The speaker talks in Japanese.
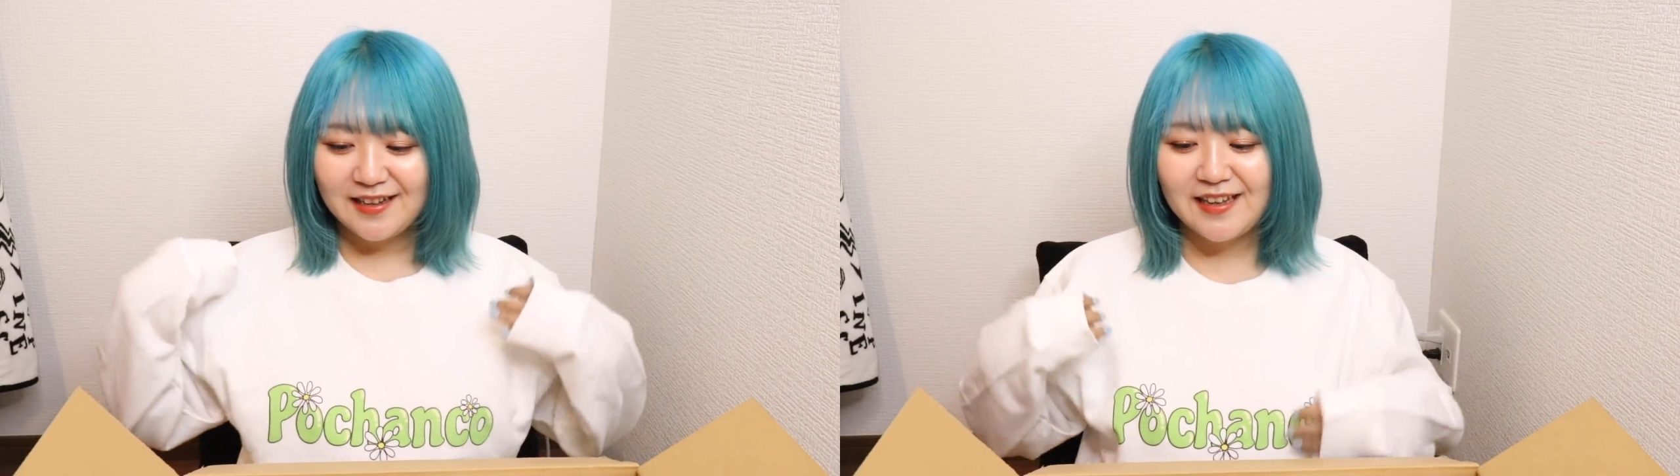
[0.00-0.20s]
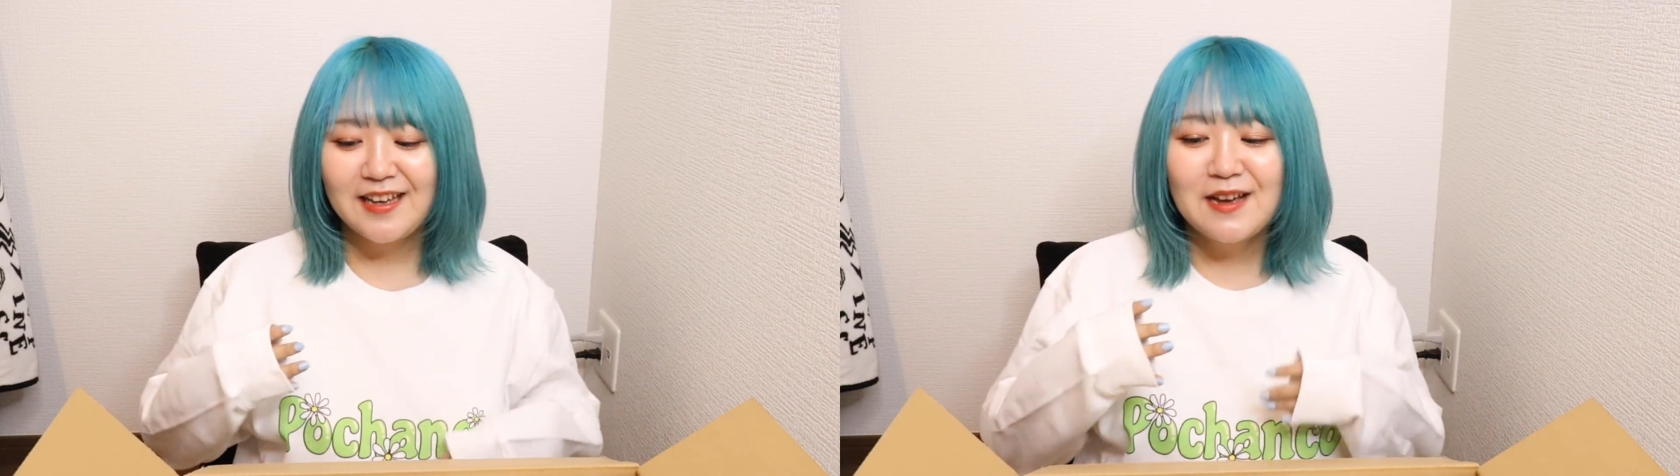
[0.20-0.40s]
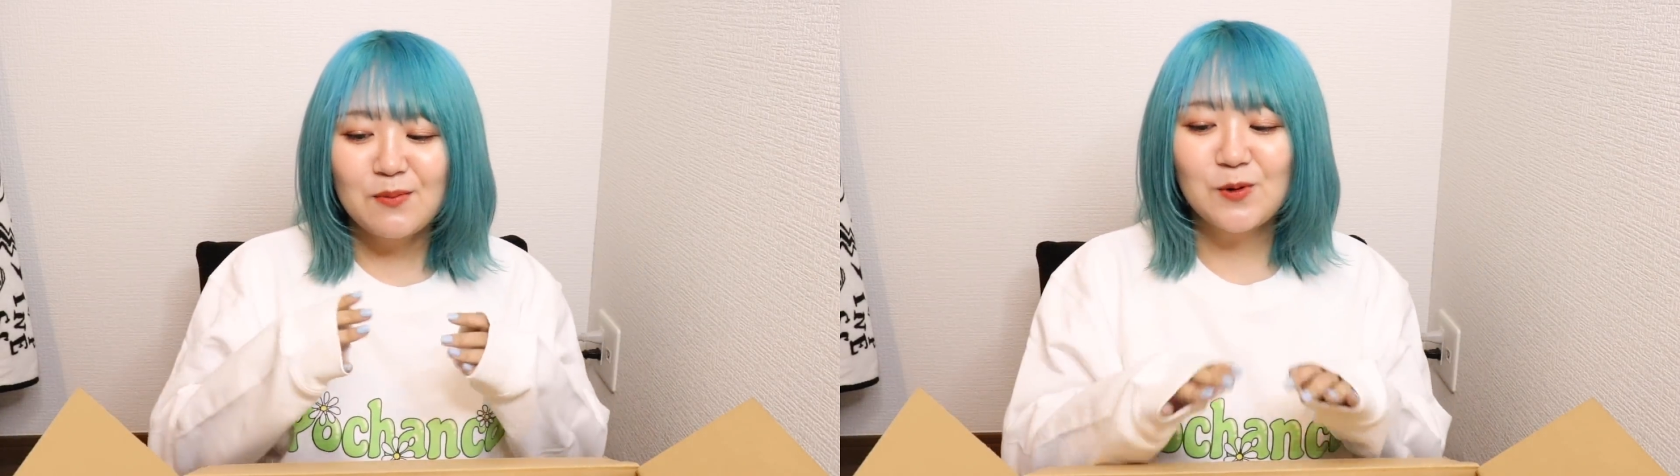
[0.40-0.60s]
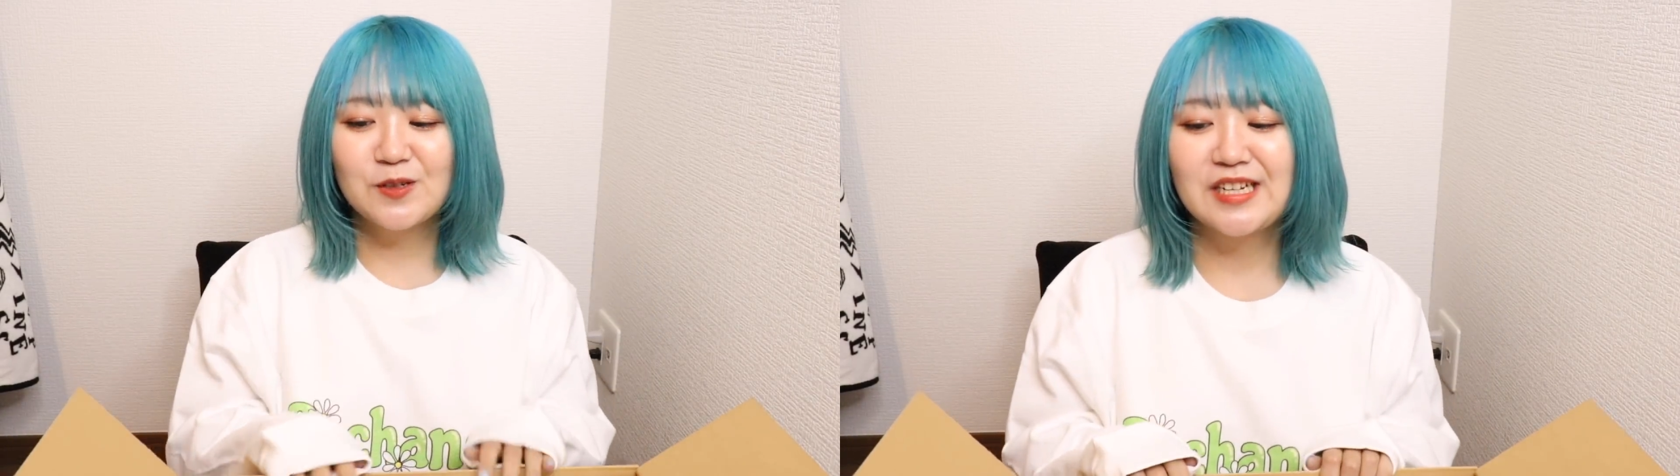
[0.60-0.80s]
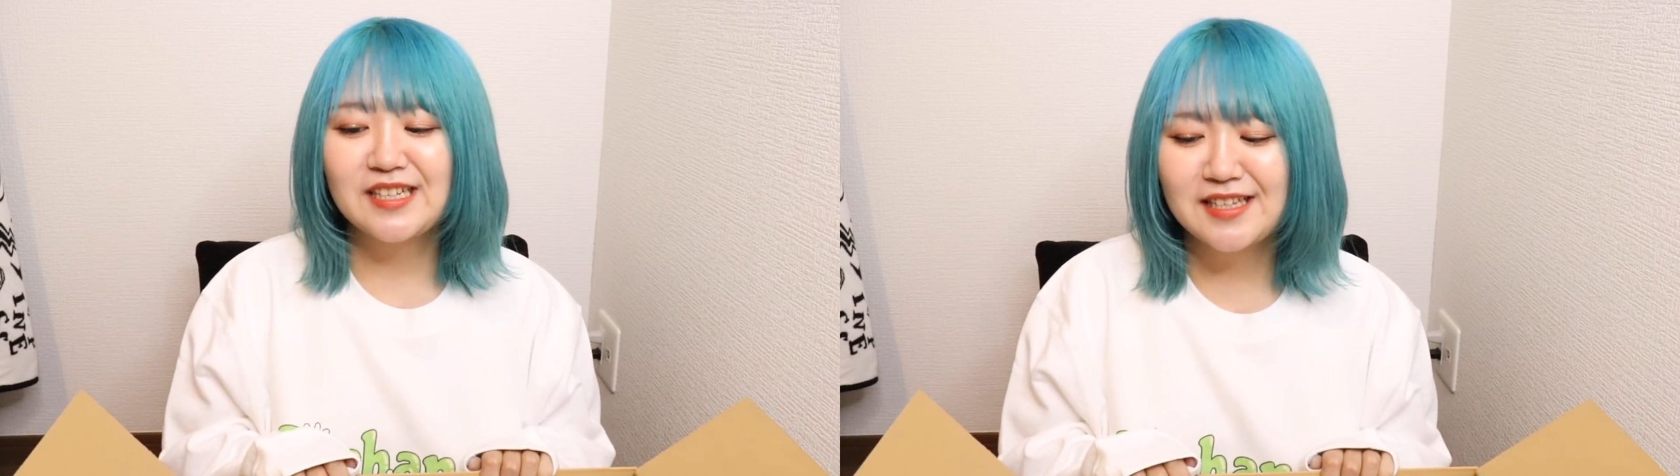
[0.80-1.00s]
え、
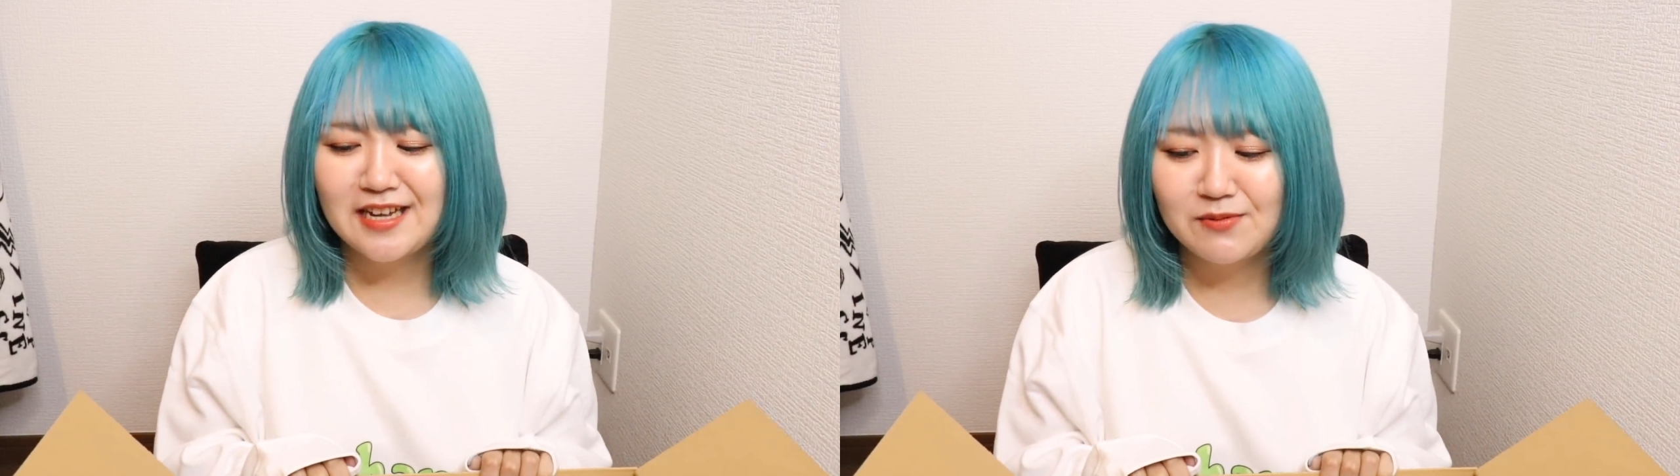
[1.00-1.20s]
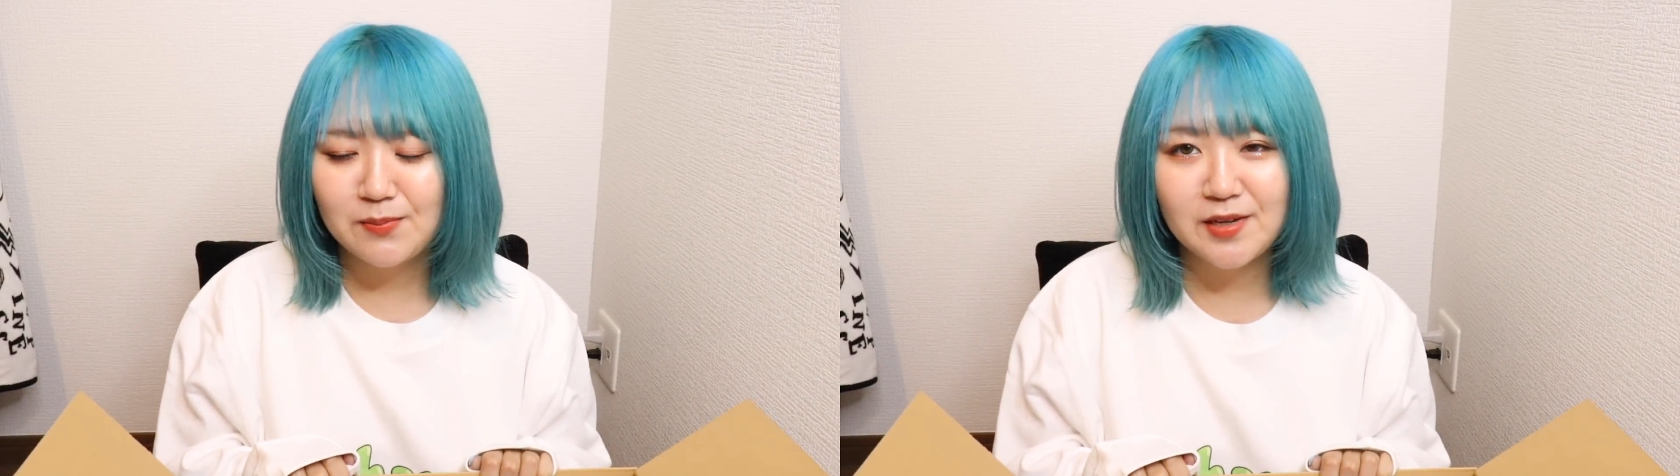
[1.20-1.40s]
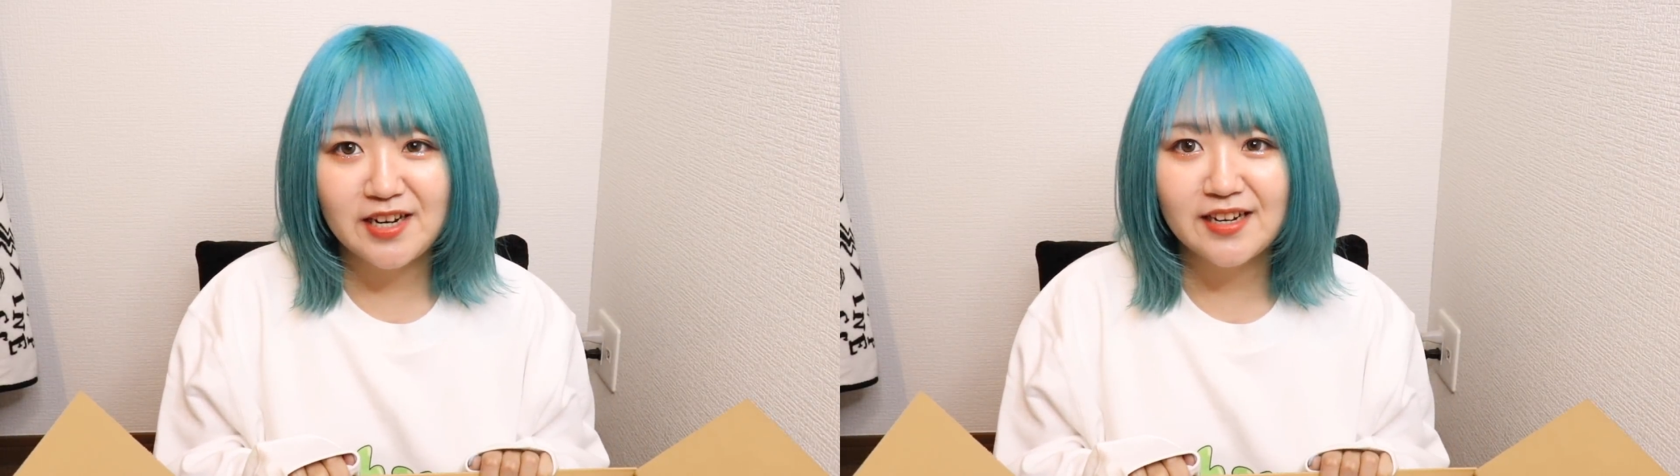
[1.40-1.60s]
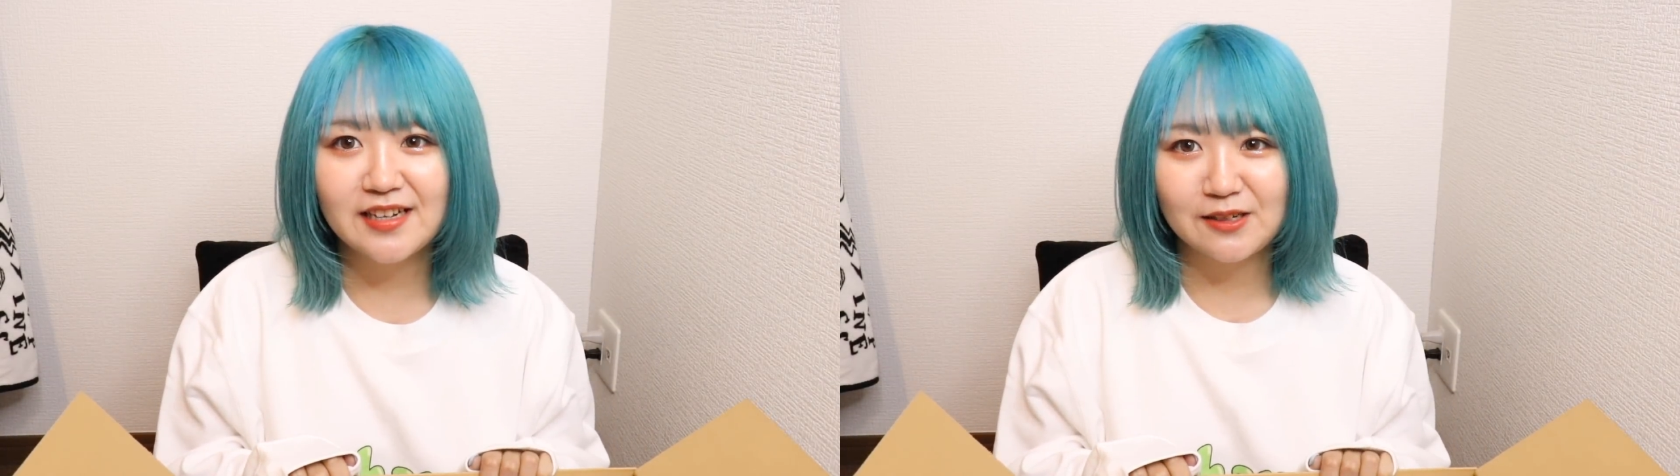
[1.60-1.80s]
もうさんだいめ見れな